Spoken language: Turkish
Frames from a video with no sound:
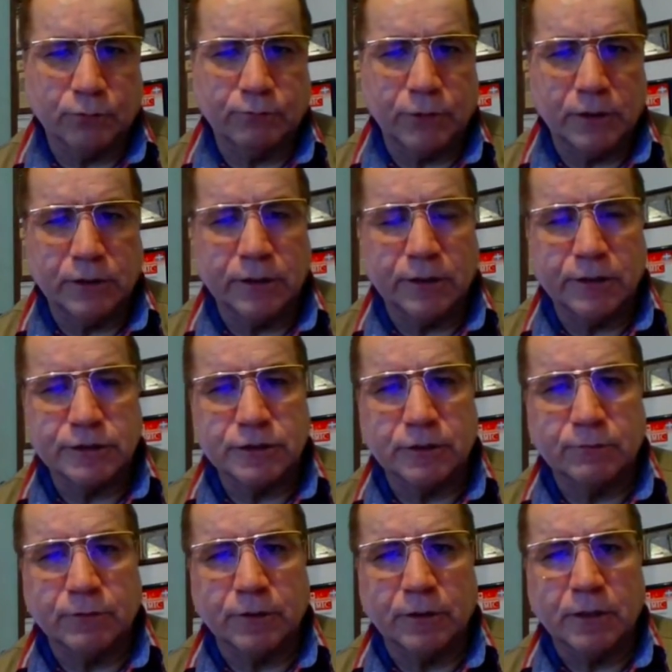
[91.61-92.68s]
Bildiğiniz
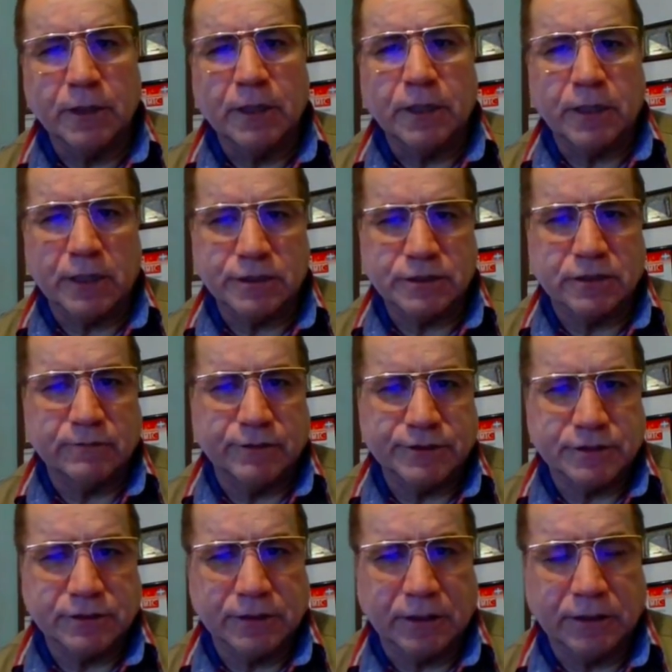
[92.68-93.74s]
gibi yazılı
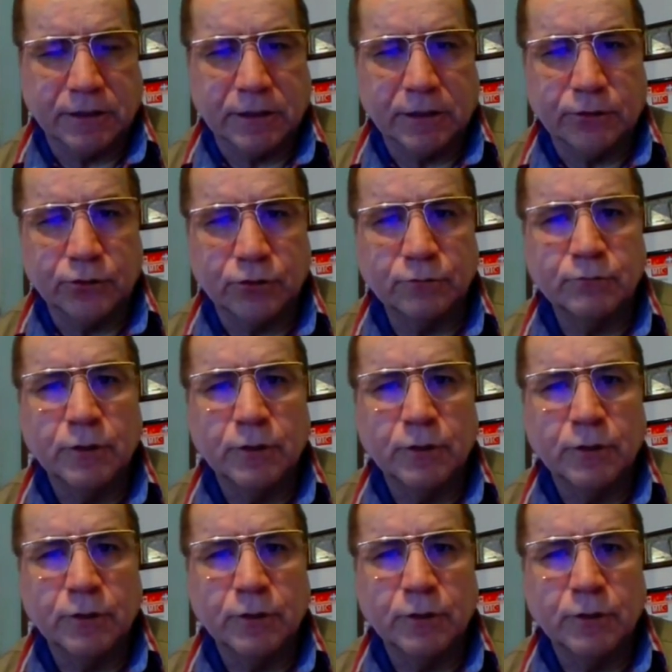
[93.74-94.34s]
basından geliyorum.